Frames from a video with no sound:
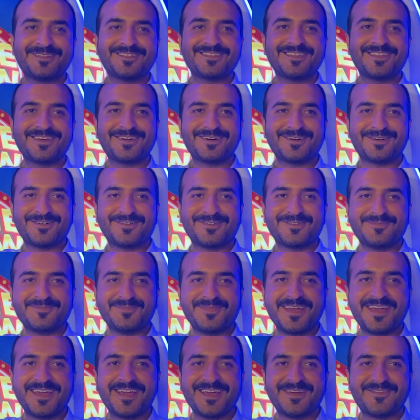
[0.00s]
बंदे
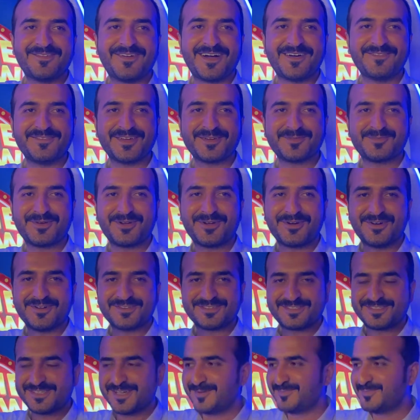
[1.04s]
हो
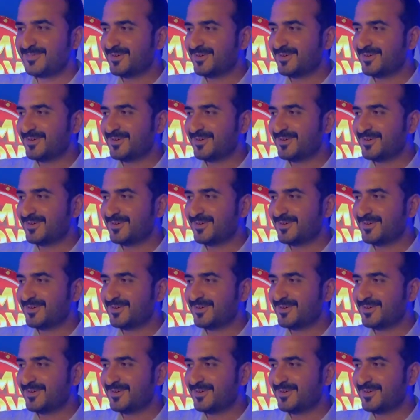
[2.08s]
मैं सब